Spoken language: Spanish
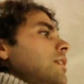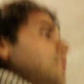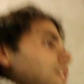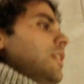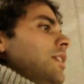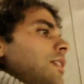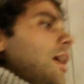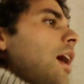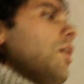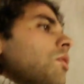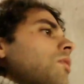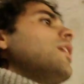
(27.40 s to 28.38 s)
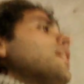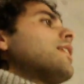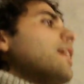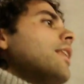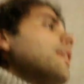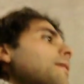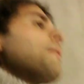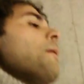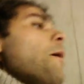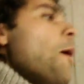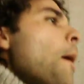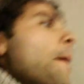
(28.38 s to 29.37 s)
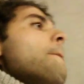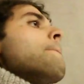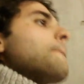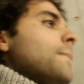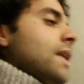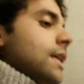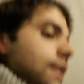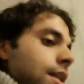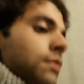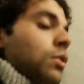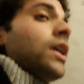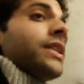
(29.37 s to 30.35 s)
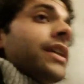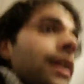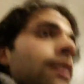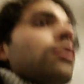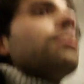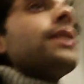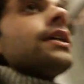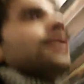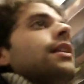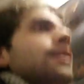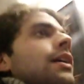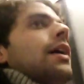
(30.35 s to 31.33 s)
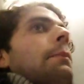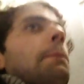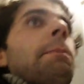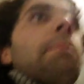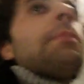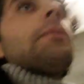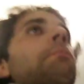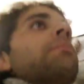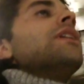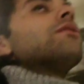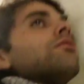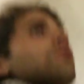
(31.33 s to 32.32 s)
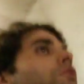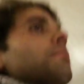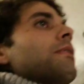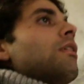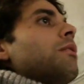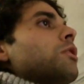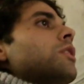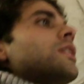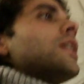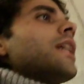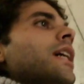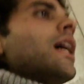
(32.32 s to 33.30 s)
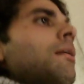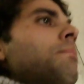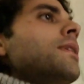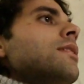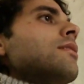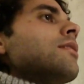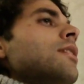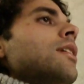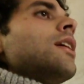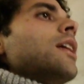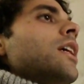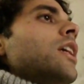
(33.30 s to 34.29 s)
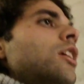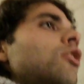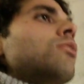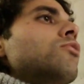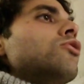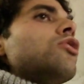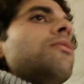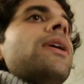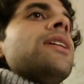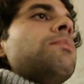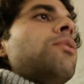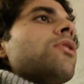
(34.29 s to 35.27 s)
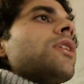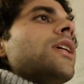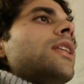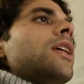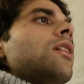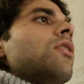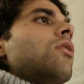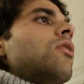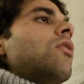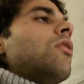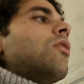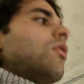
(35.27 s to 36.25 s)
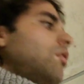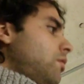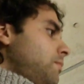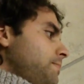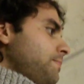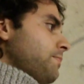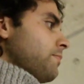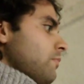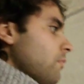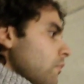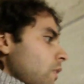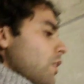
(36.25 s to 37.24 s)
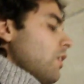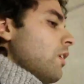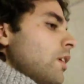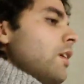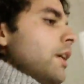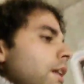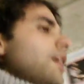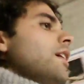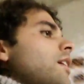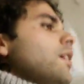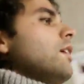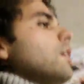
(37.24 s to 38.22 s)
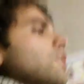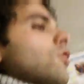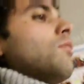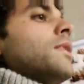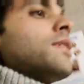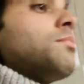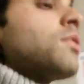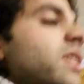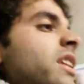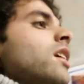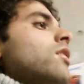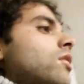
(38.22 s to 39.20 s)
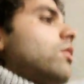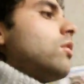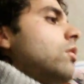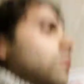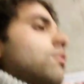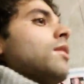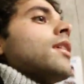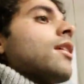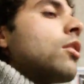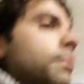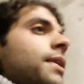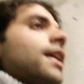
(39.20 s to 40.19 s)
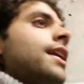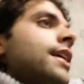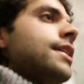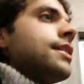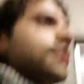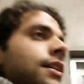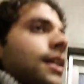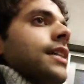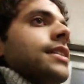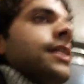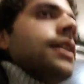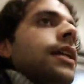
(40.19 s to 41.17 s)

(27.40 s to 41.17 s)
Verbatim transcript: y algo de la tarde. Y voy a hacer las compras del día pienso comprar una botella de Calpis y no mucho más porque tengo. Eh, como es? Porque tengo. Compré la leche ayer,